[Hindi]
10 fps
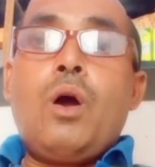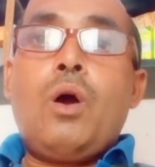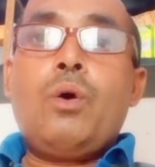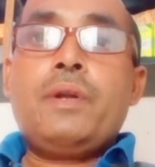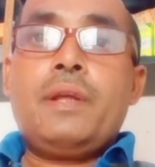
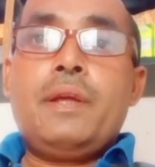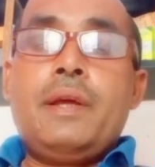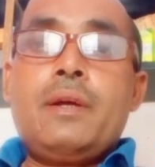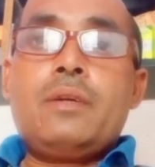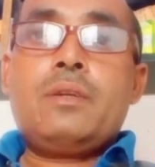और
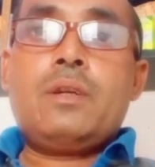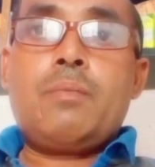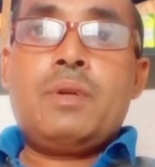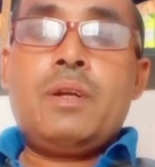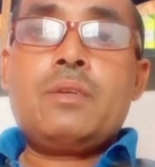एक
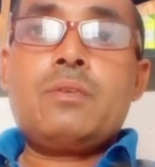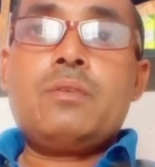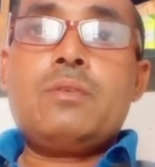टेबलेट